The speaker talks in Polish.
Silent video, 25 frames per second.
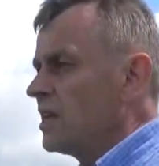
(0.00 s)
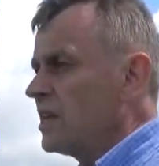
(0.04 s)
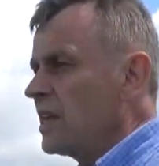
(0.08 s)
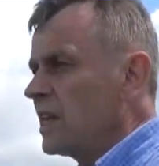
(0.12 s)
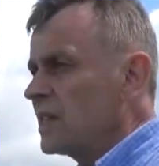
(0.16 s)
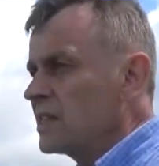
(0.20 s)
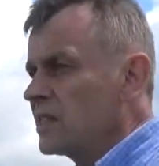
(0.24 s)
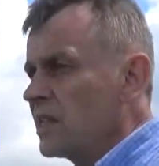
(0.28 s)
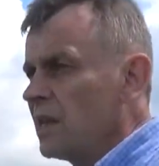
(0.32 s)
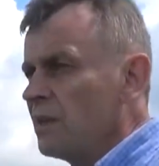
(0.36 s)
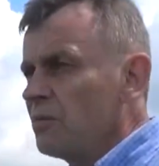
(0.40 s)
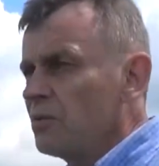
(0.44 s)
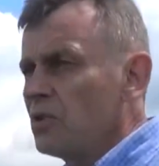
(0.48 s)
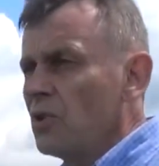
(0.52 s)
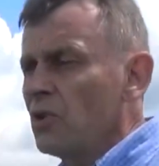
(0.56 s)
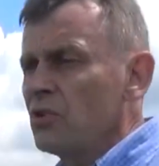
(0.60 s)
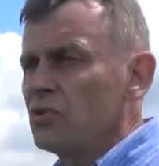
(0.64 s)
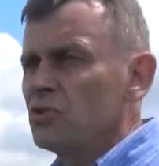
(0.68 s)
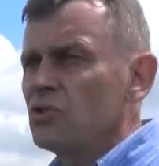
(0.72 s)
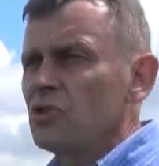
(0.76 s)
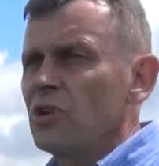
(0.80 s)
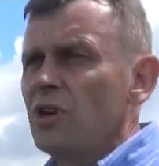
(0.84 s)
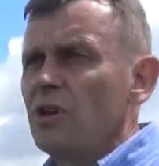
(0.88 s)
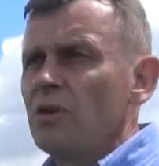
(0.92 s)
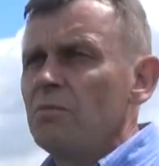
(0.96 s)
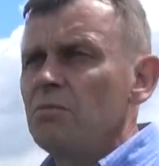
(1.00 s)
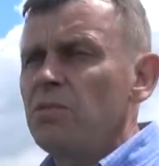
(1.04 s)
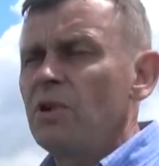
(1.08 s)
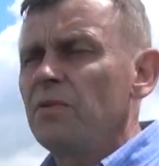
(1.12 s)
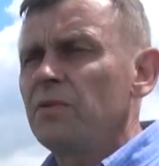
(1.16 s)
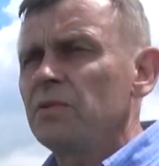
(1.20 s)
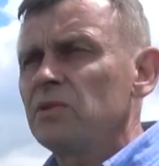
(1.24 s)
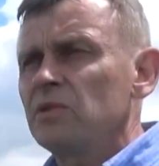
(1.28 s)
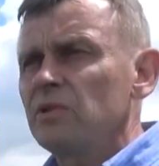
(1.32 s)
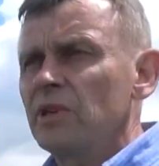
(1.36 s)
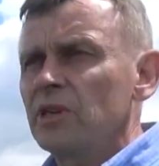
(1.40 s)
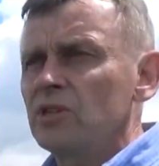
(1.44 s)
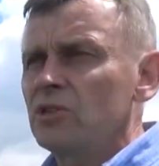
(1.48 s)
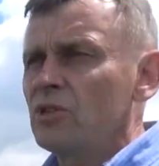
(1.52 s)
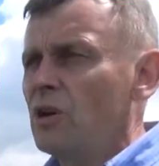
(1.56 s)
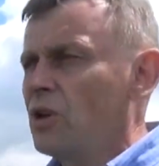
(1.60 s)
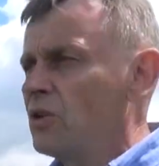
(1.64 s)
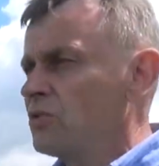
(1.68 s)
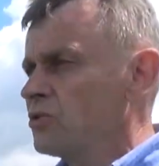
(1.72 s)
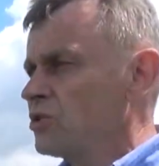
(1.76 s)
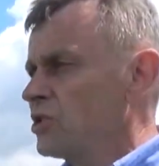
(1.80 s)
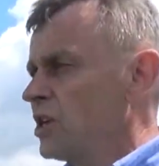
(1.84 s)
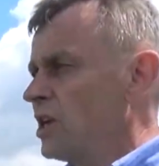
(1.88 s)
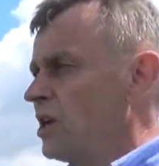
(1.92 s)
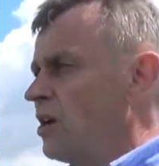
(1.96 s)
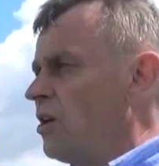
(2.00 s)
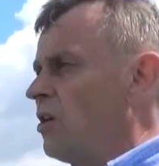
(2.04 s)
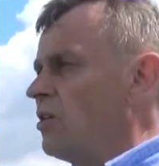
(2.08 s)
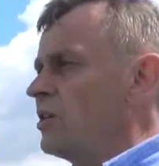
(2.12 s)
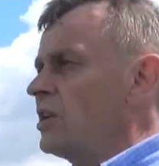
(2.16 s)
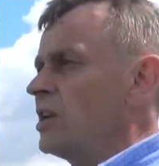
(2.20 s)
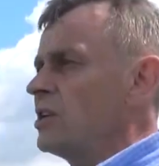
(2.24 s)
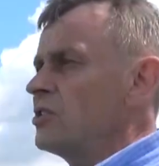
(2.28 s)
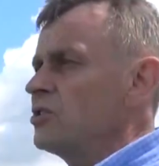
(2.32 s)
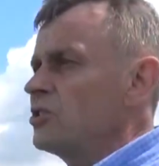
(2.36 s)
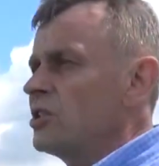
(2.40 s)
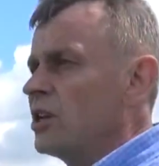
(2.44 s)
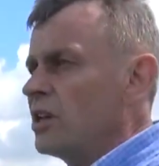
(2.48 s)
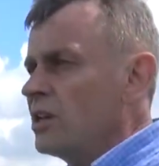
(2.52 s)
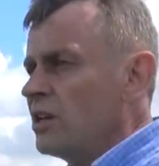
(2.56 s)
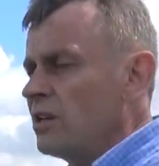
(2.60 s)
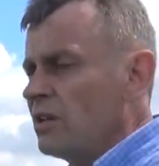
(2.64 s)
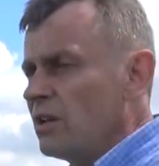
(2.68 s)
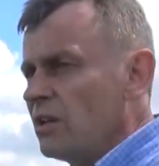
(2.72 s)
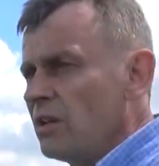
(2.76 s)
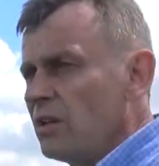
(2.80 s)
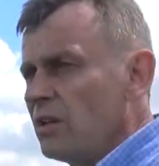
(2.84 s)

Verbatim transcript: na zewnątrz powoduje to, że one się